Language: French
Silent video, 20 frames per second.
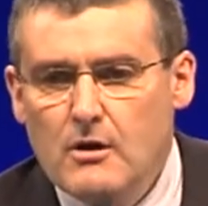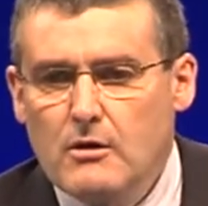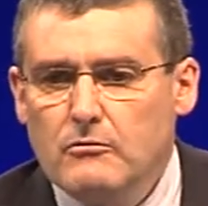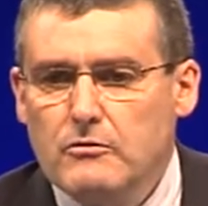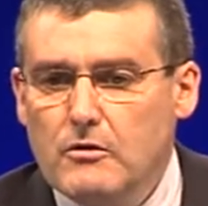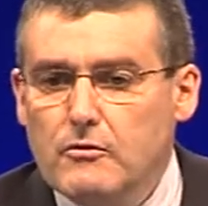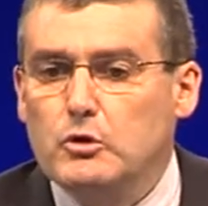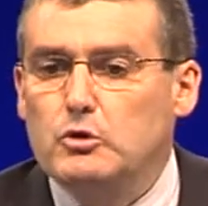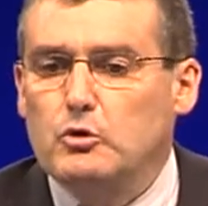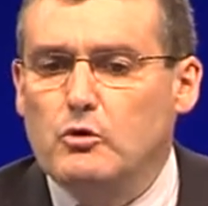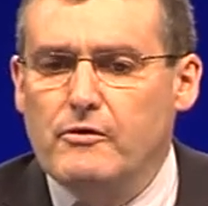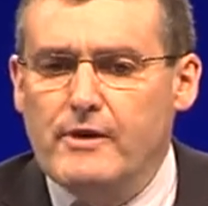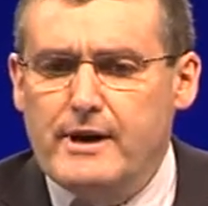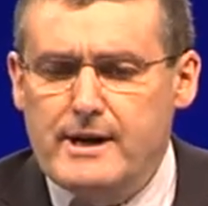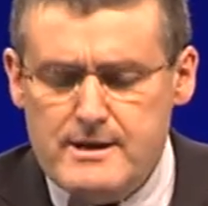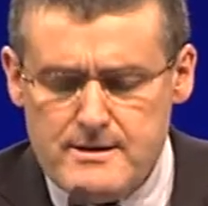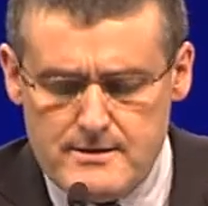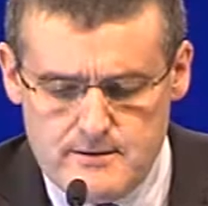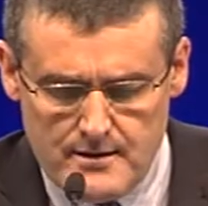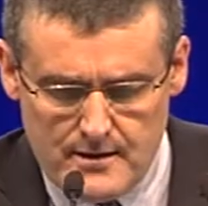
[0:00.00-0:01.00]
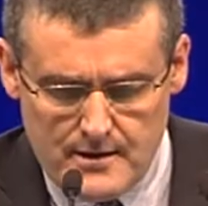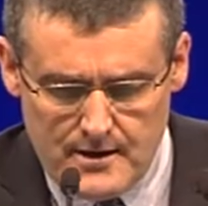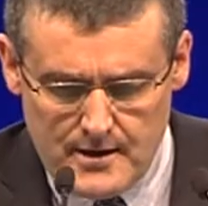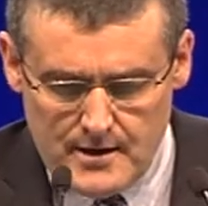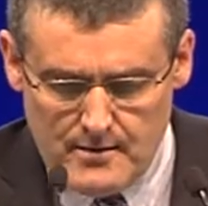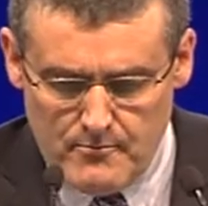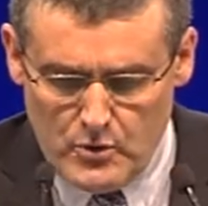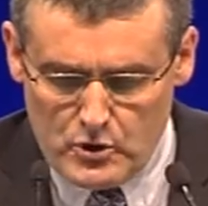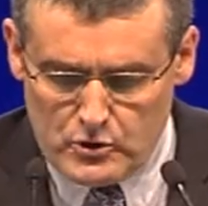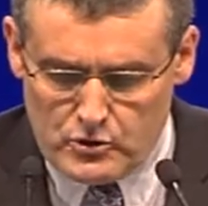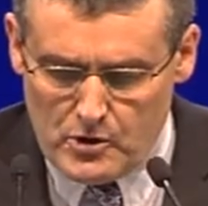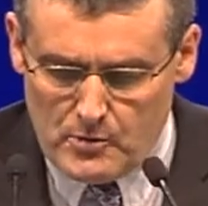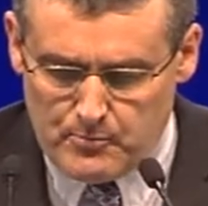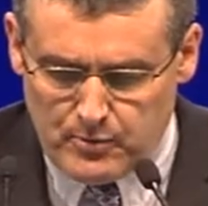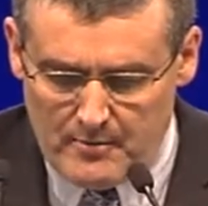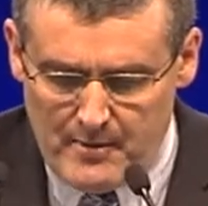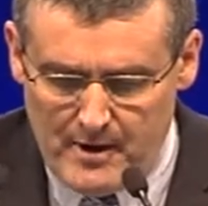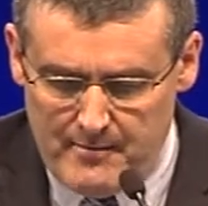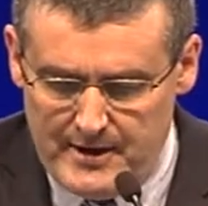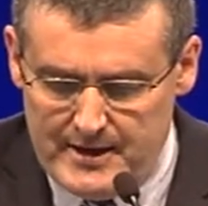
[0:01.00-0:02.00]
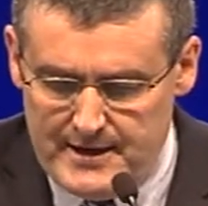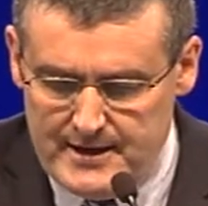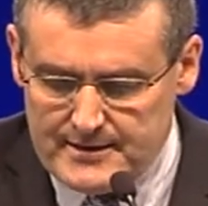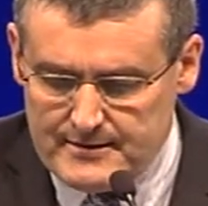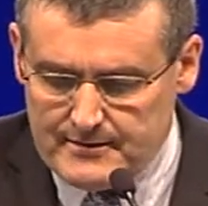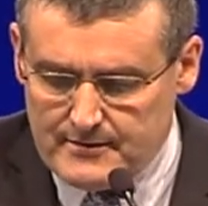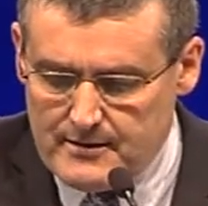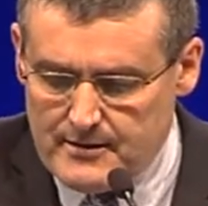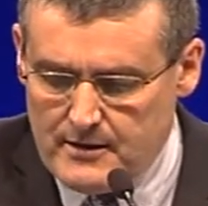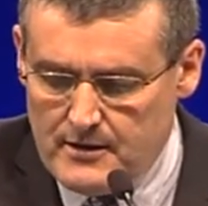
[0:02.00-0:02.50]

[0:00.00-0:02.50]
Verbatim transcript: Vous vous trouvez, Monsieur le Premier ministre,